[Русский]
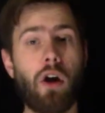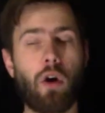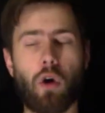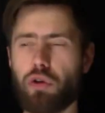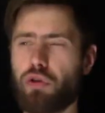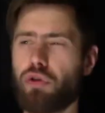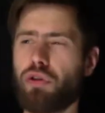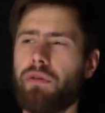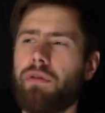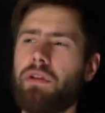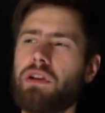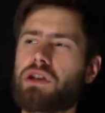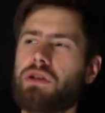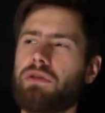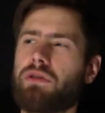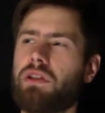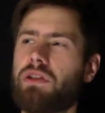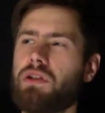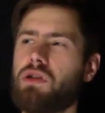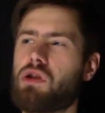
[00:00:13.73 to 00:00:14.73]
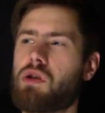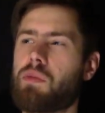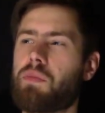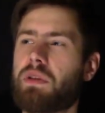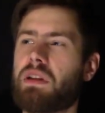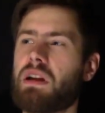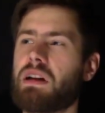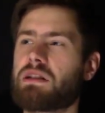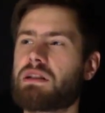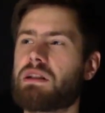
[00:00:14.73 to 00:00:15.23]
Хоть он вышел в
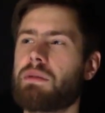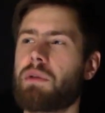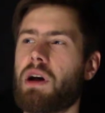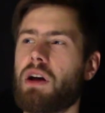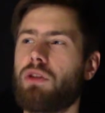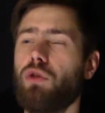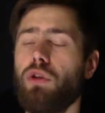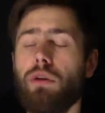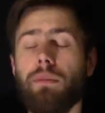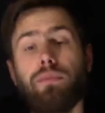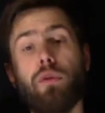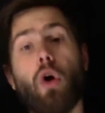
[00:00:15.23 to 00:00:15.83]
2015 году,